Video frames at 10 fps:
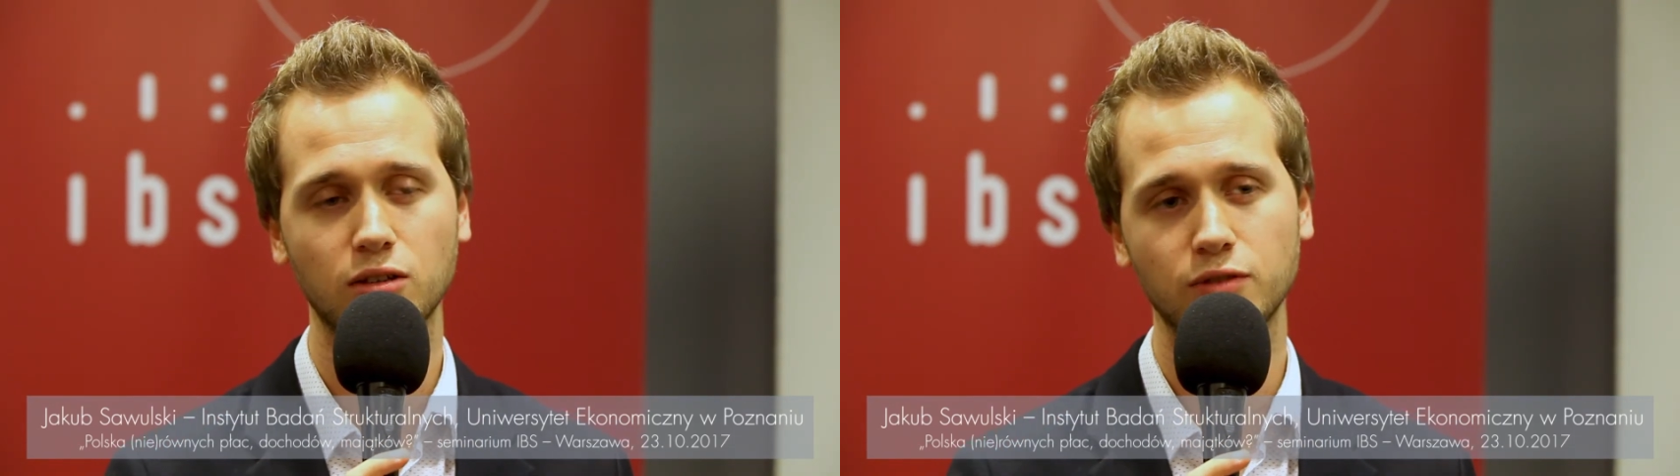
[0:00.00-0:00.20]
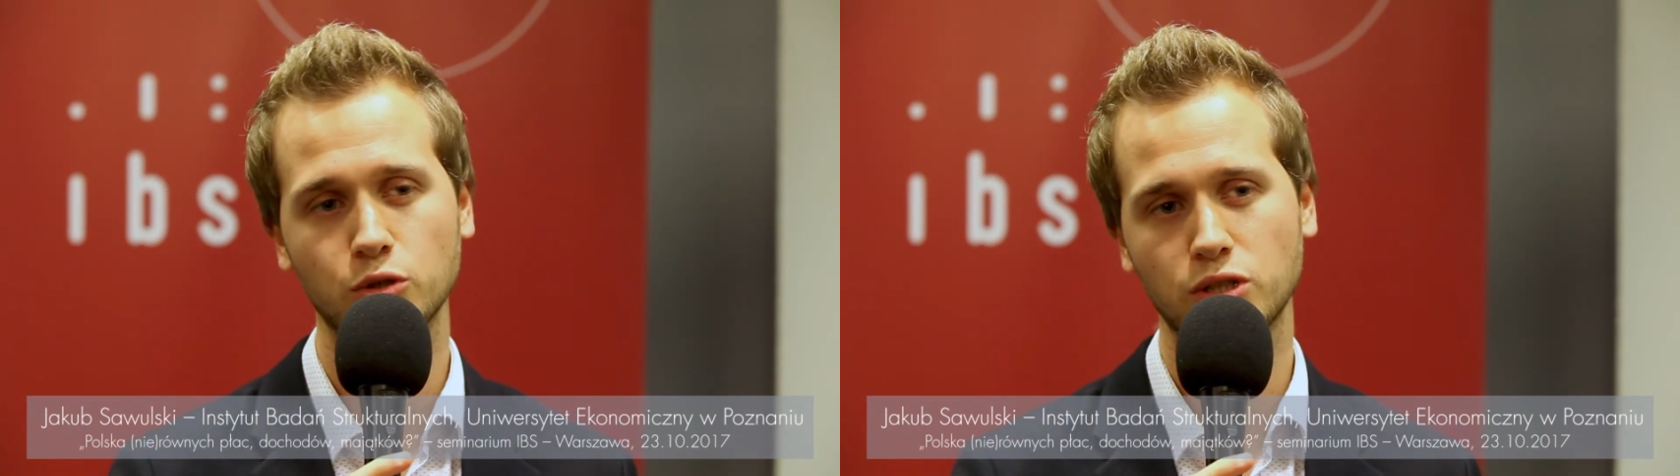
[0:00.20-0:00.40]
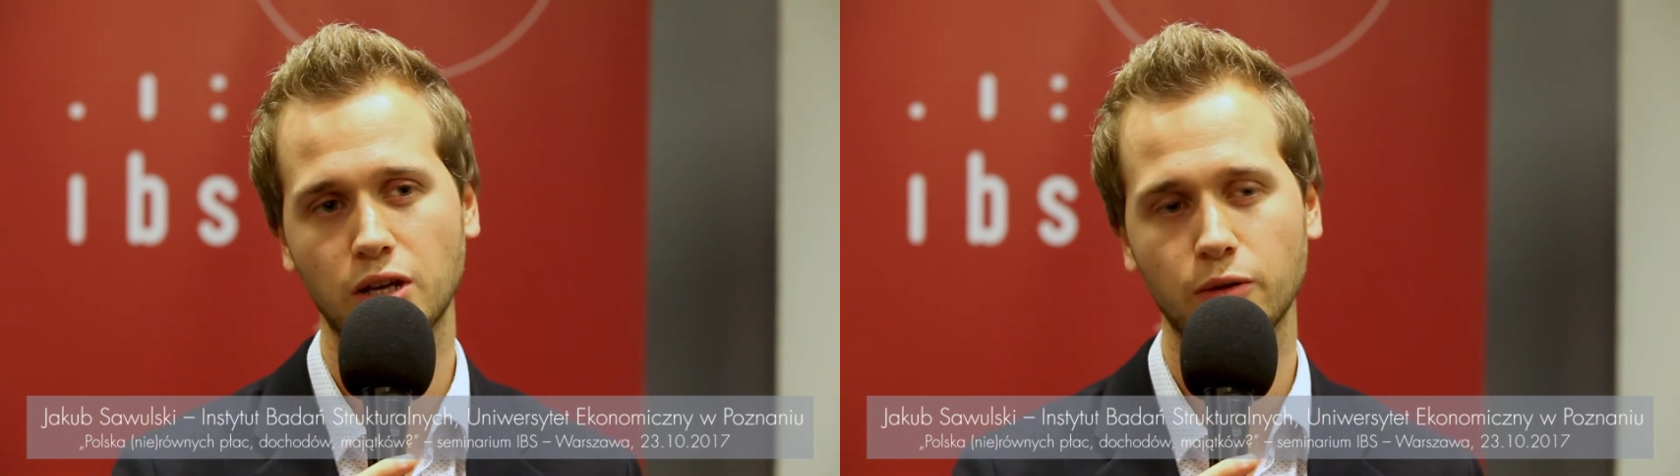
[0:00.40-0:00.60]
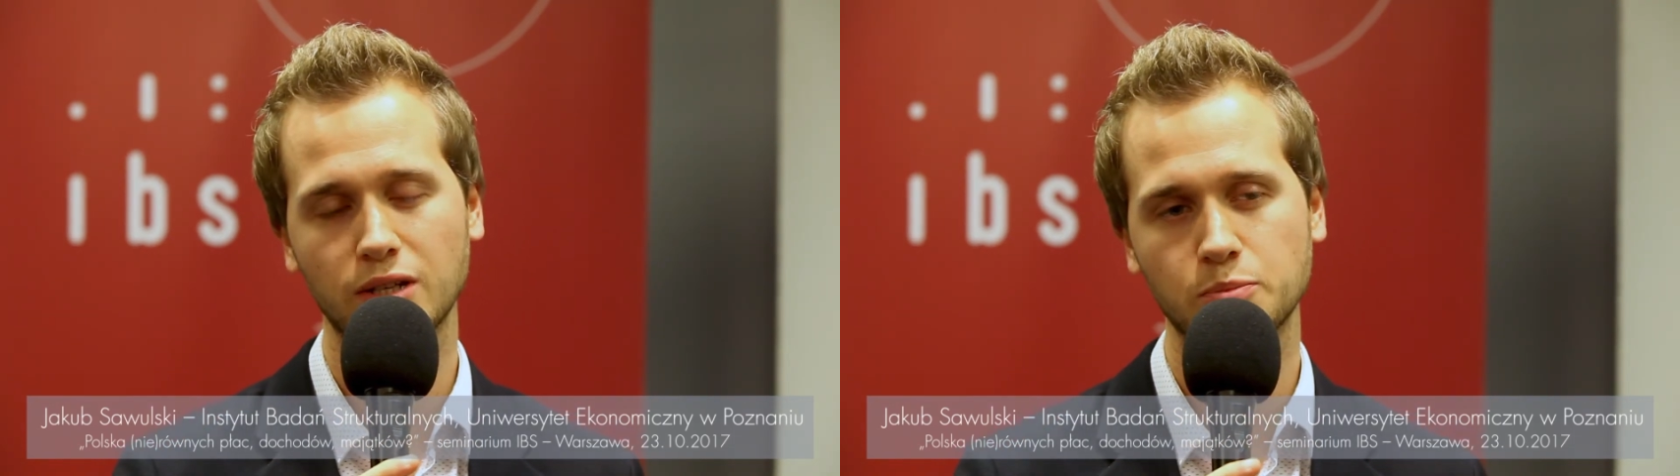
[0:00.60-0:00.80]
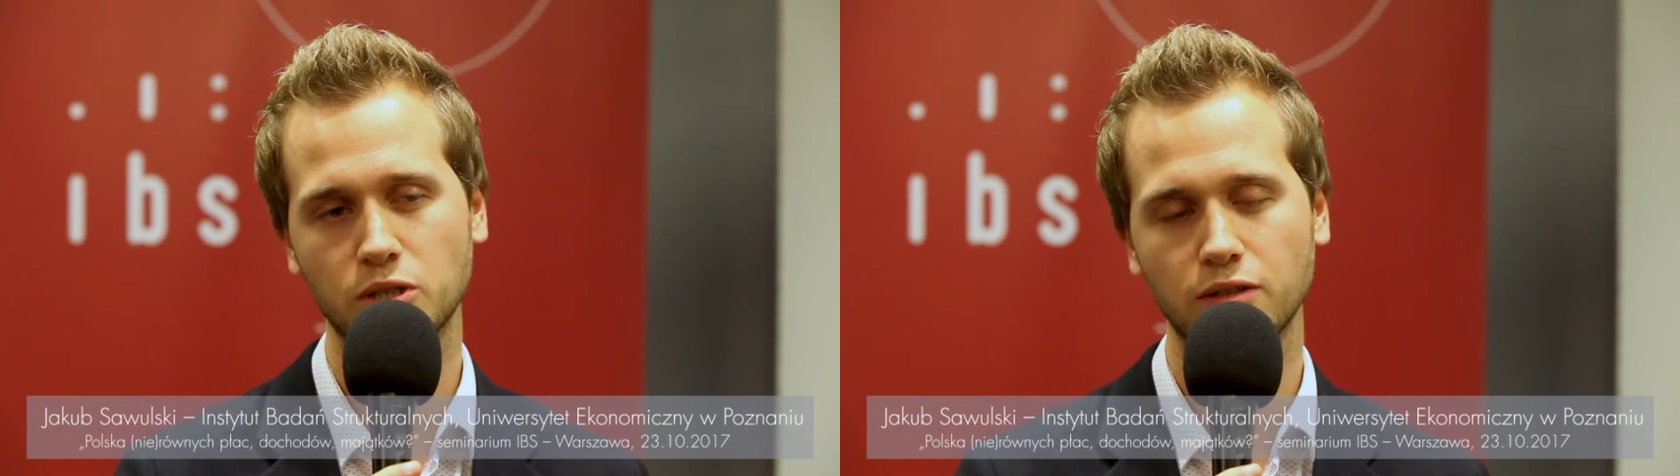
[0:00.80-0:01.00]
to wyróżniają
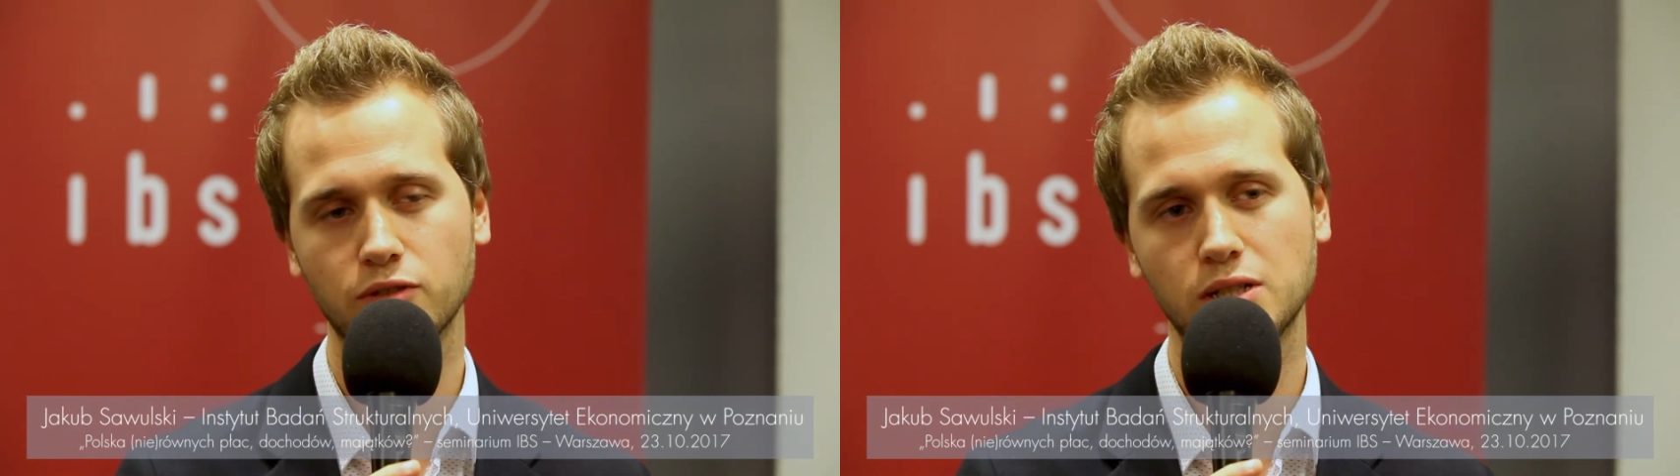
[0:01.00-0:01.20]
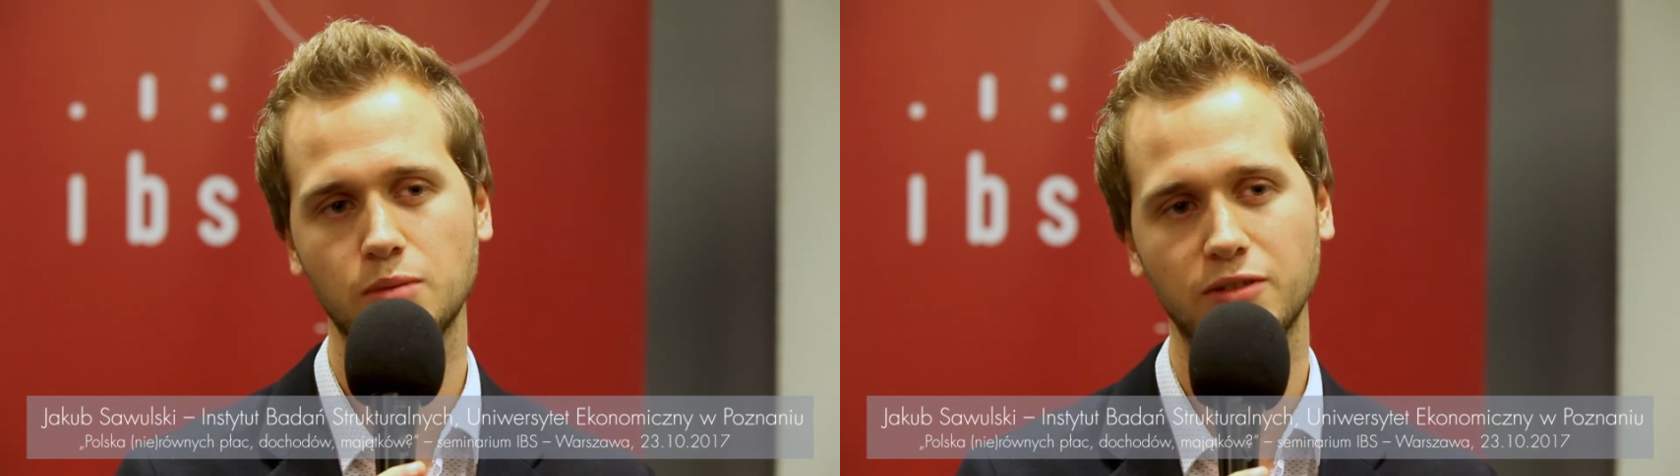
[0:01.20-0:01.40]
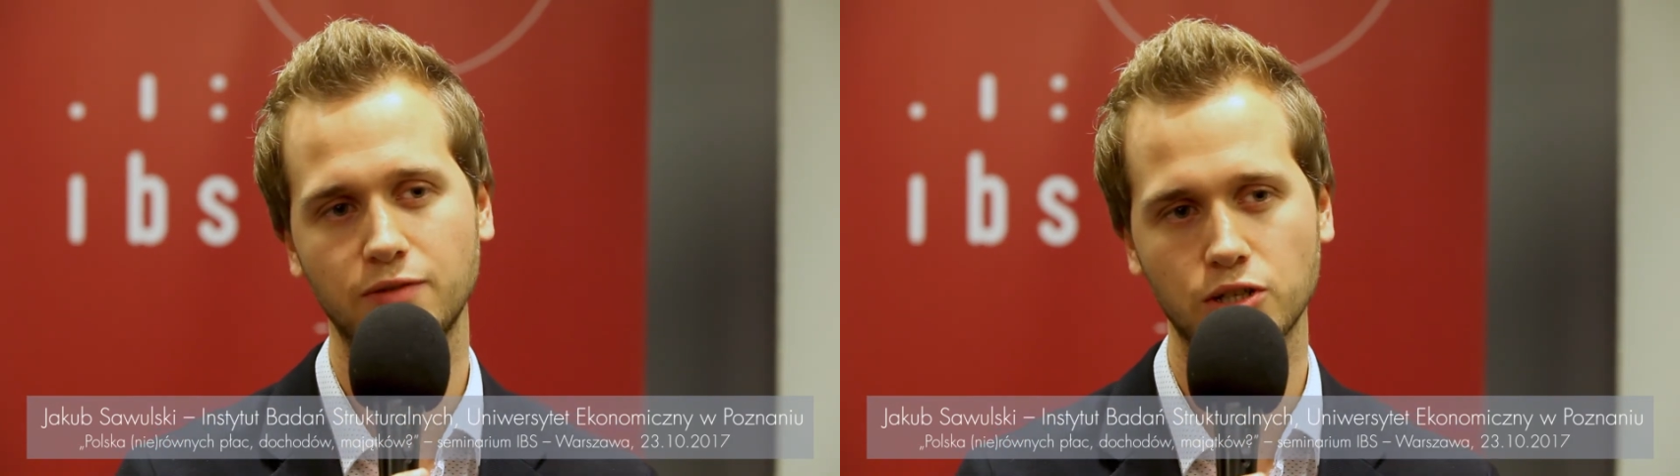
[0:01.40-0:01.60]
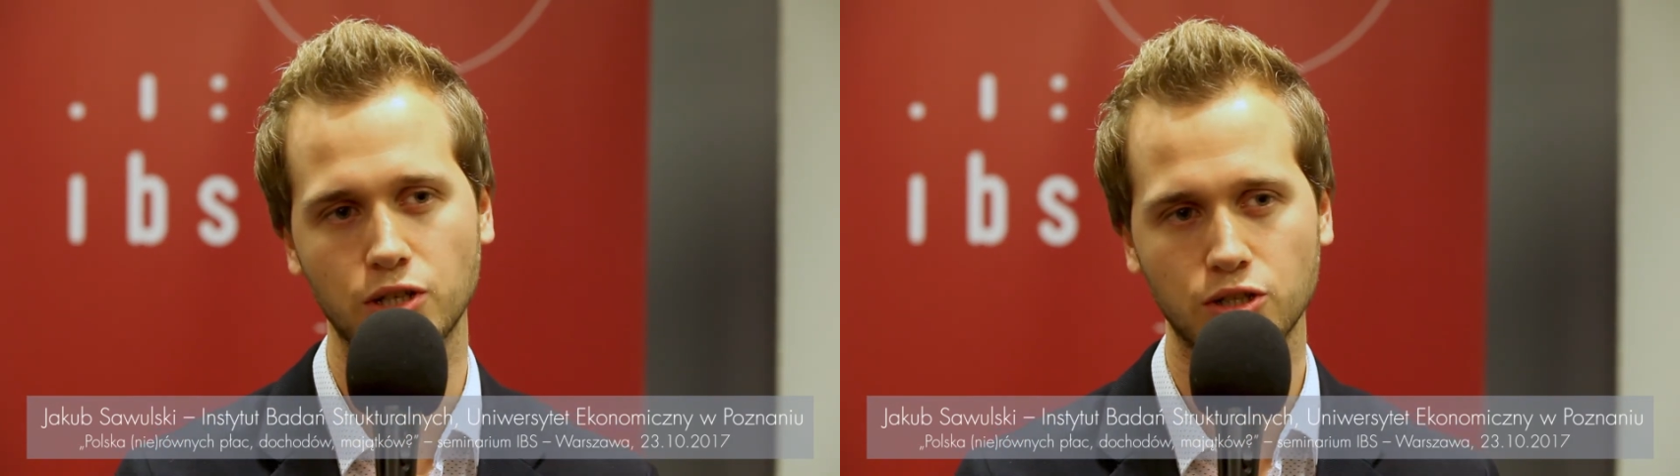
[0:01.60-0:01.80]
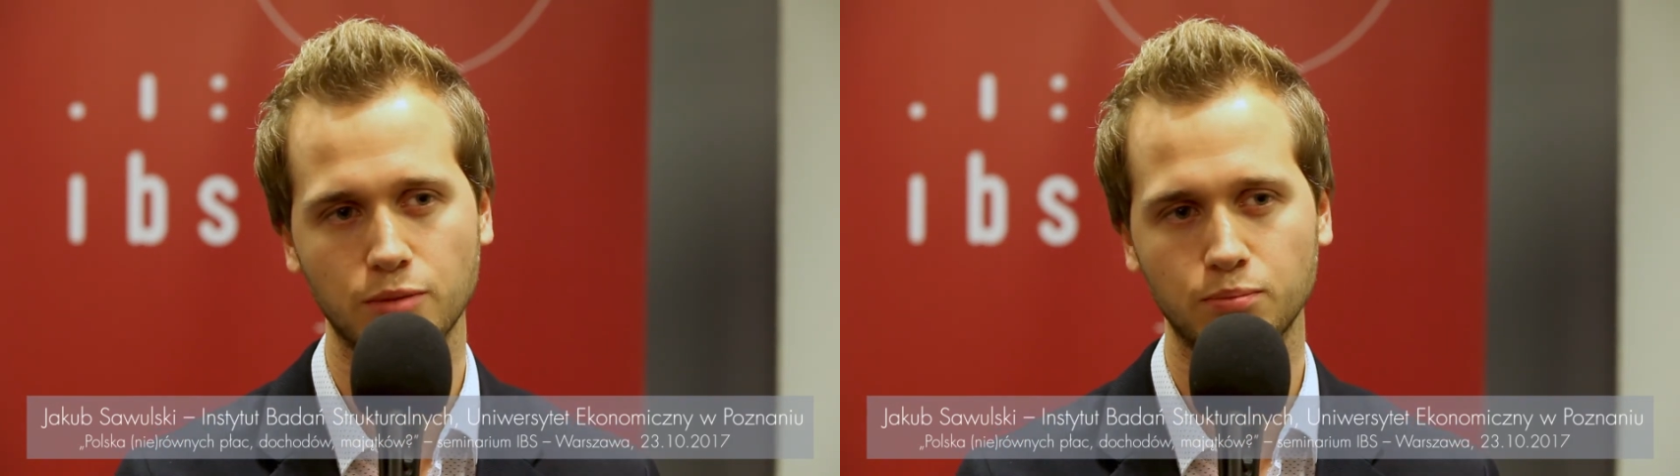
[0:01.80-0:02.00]
nas przede wszystkim dwie
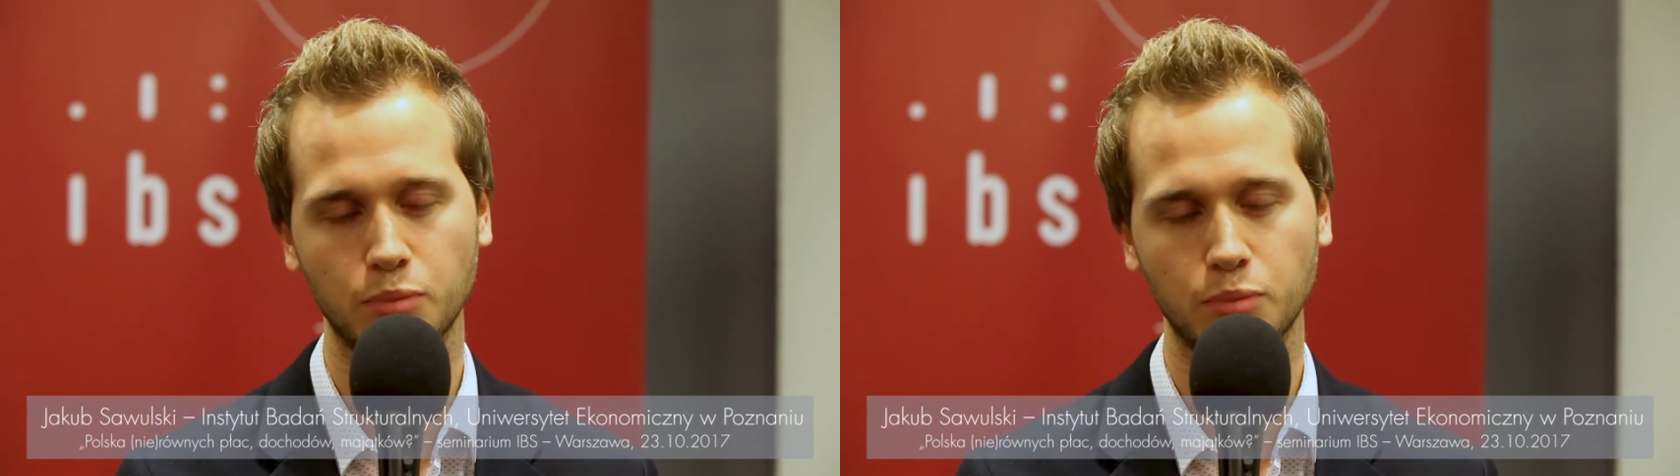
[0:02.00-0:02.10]
rzeczy.